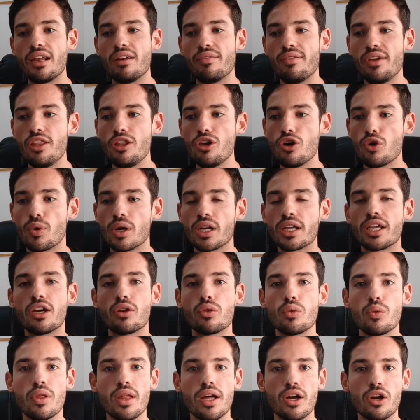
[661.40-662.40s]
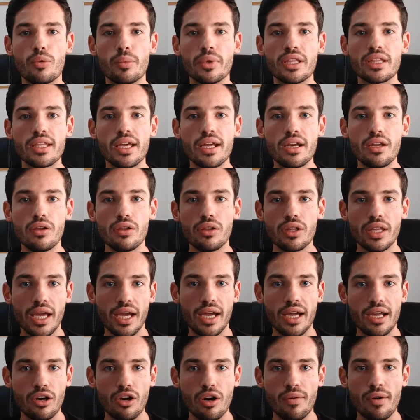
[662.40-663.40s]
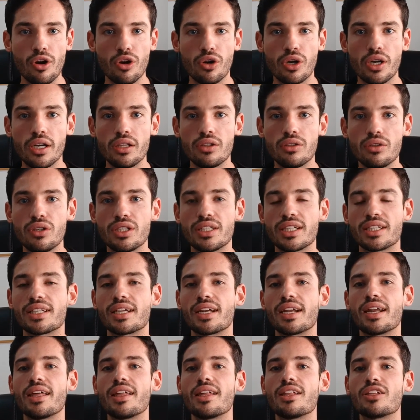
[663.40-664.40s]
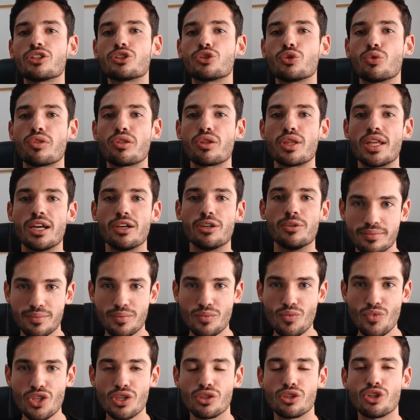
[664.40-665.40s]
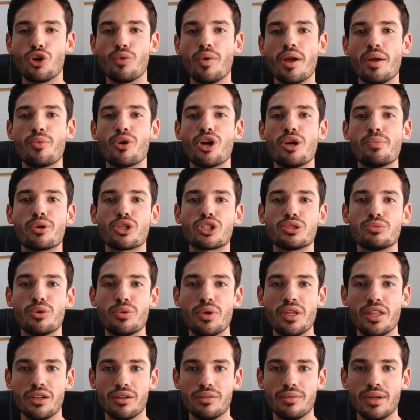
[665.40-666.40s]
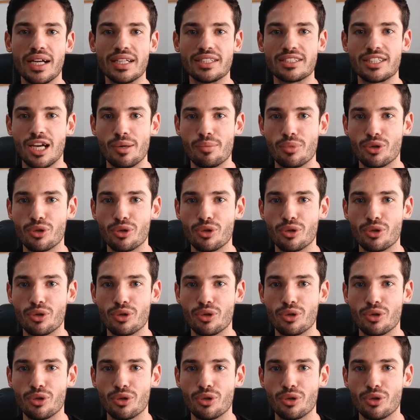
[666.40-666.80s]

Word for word: el vídeo, cualquier duda o comentario, dejarlo abajo escrito y trataré de solucionarlo. Nos vemos en el próximo vídeo. Hasta la